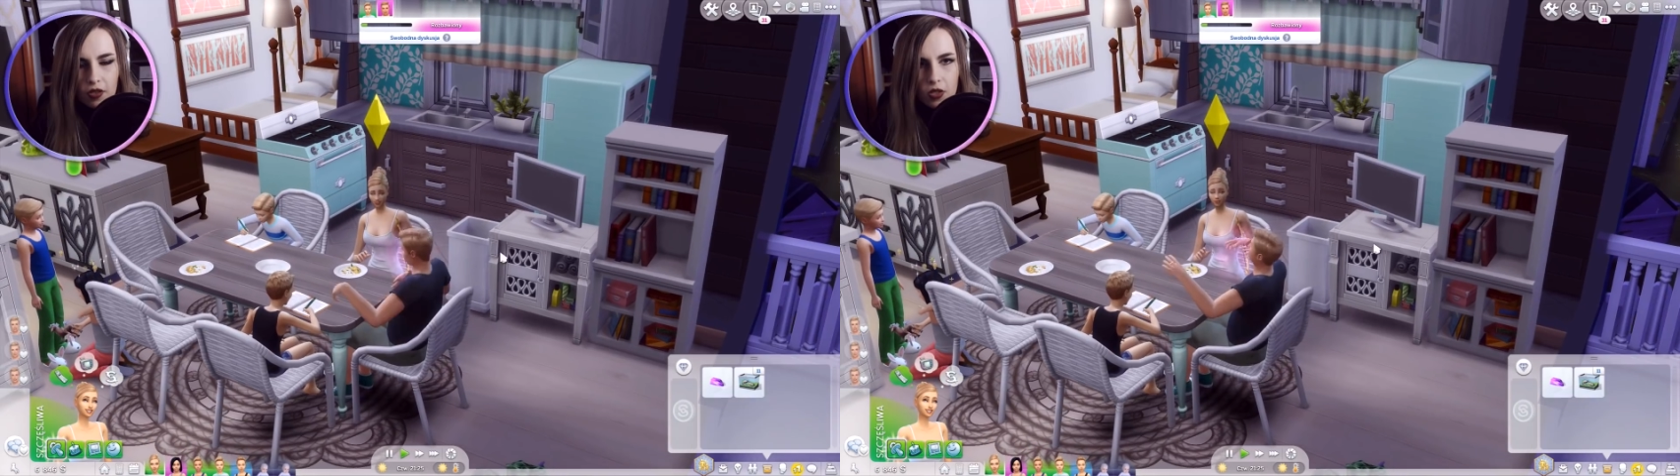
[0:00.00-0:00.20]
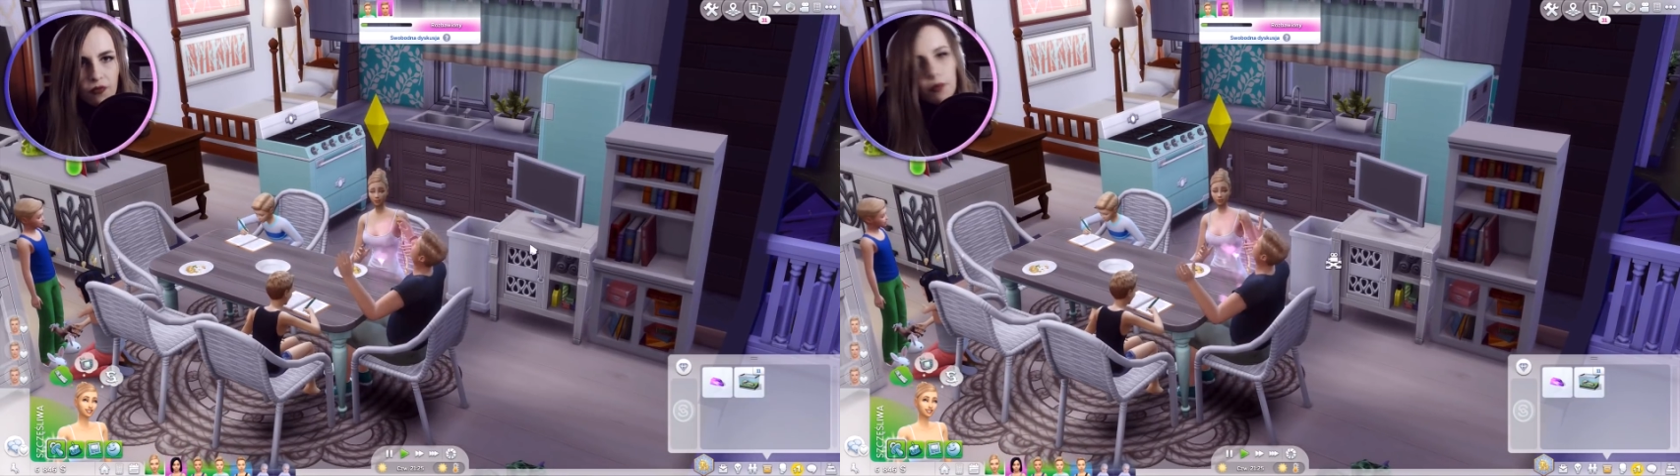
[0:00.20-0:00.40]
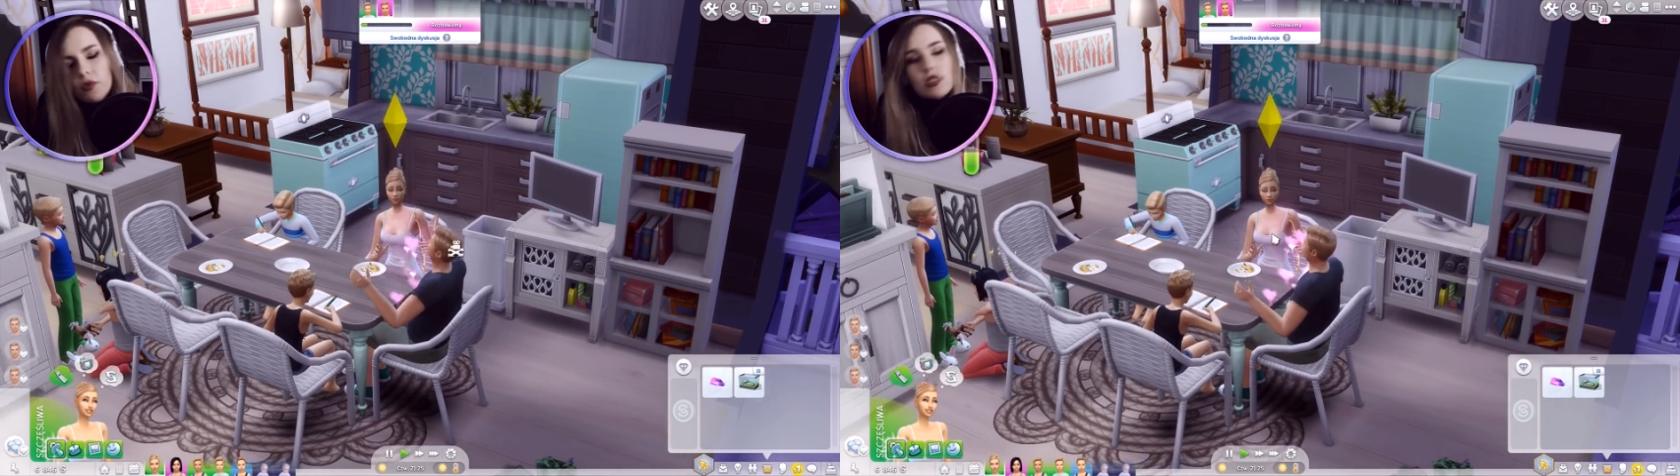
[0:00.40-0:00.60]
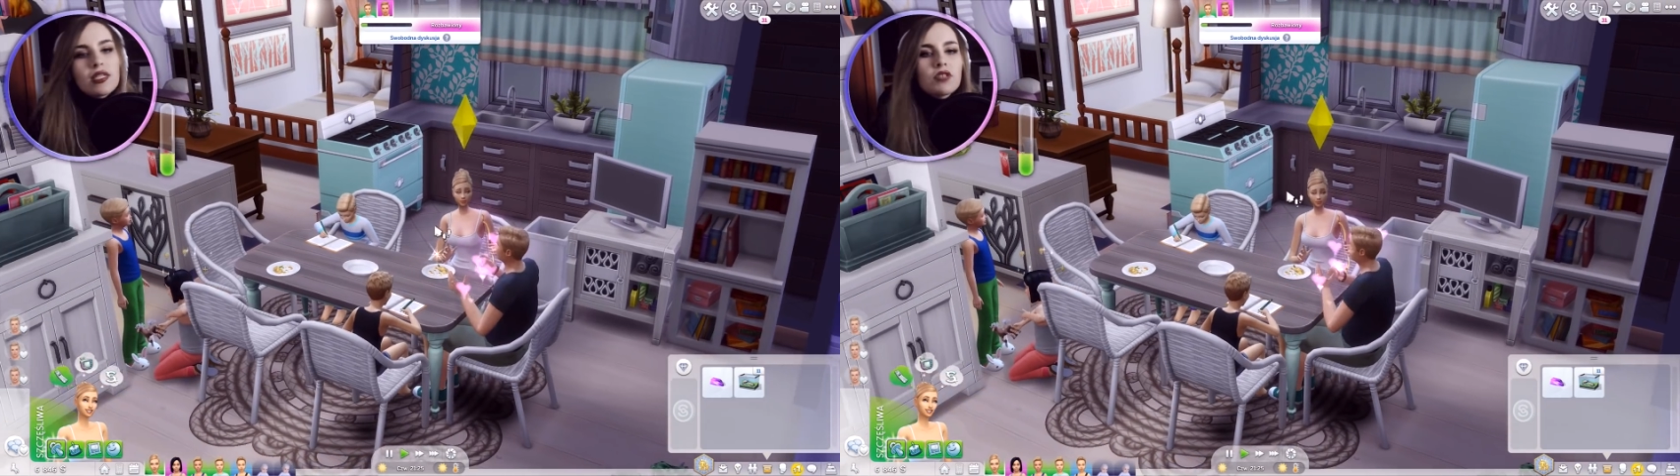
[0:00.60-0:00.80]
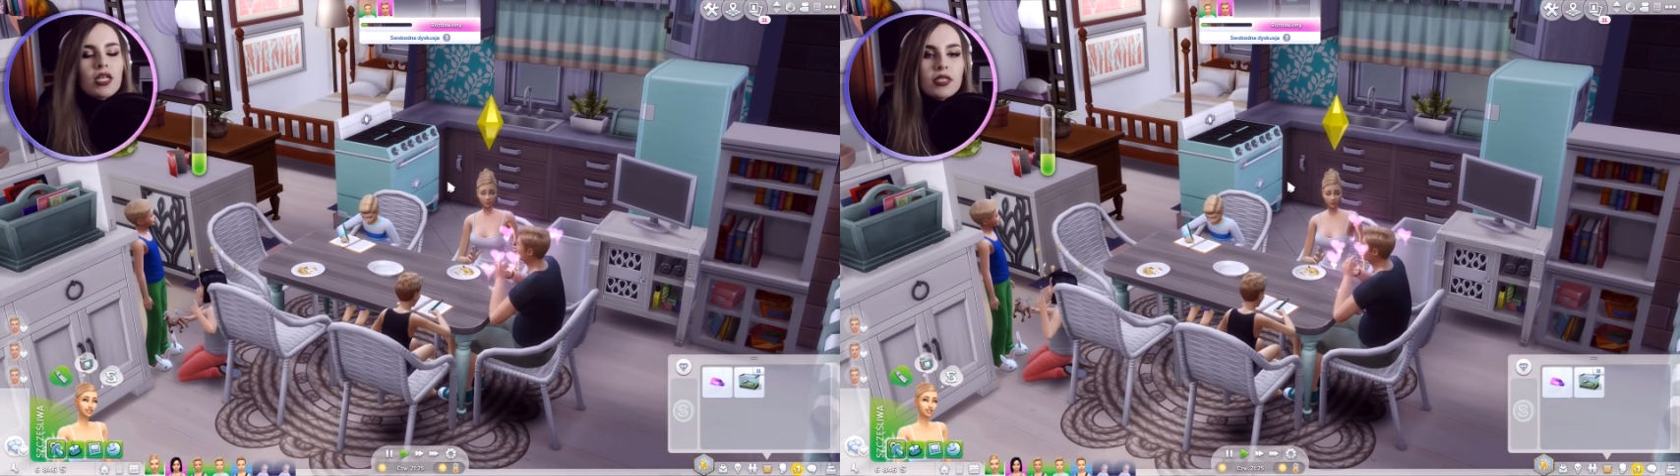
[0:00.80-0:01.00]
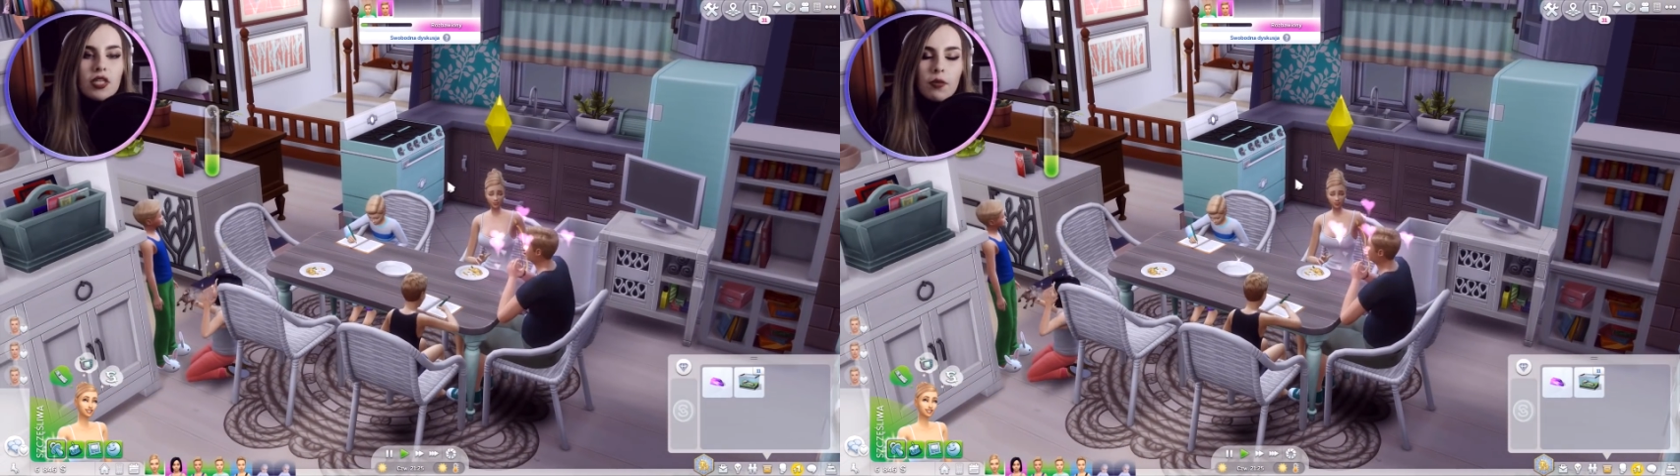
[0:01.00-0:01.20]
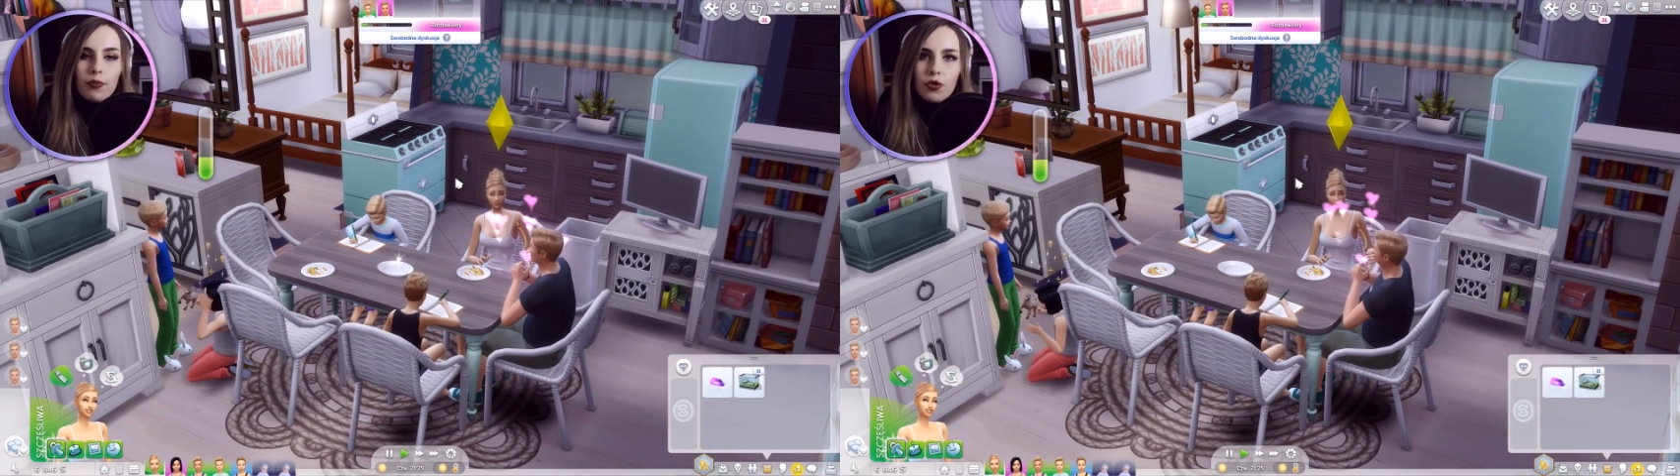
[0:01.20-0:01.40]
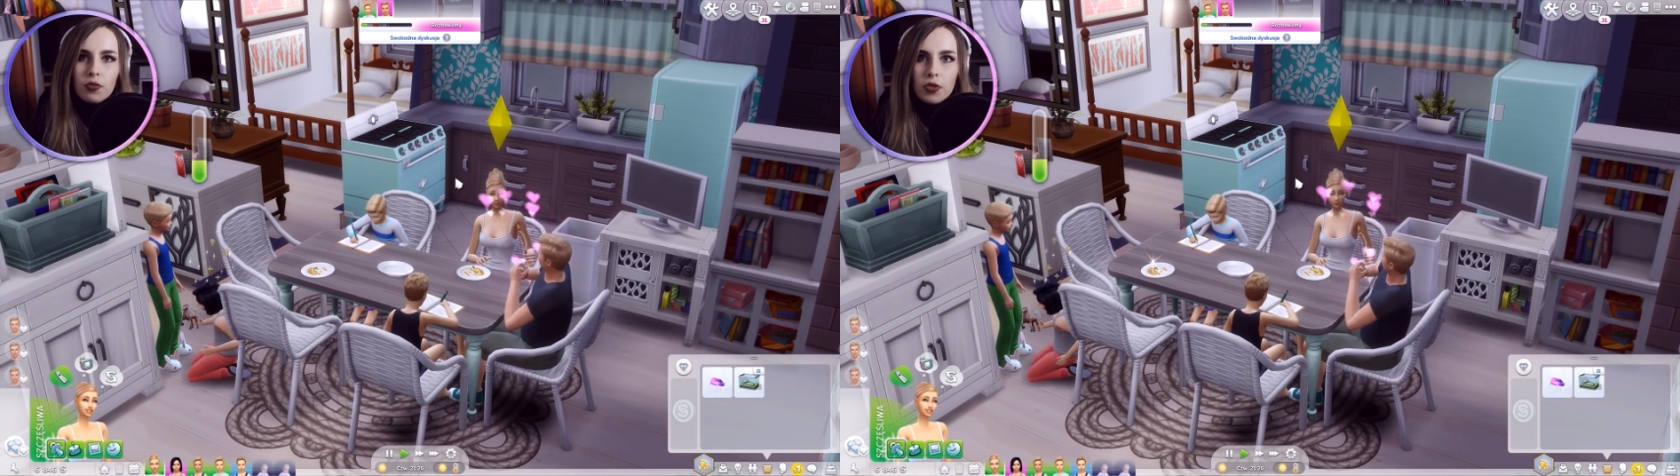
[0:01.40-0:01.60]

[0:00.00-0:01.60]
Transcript: z tego co wiem, bo to zawsze jakieś takie punkty